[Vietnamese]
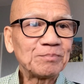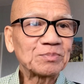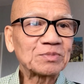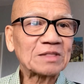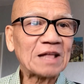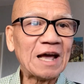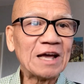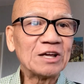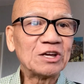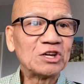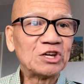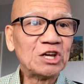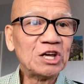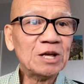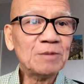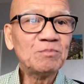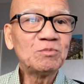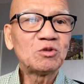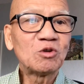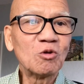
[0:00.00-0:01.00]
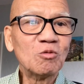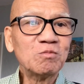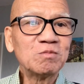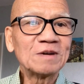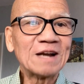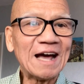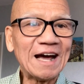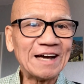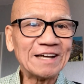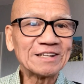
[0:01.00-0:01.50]
tại kim trung
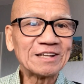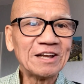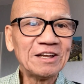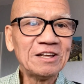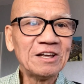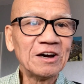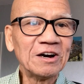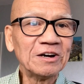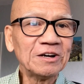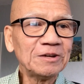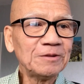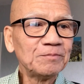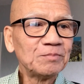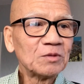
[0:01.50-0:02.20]
đại thế giới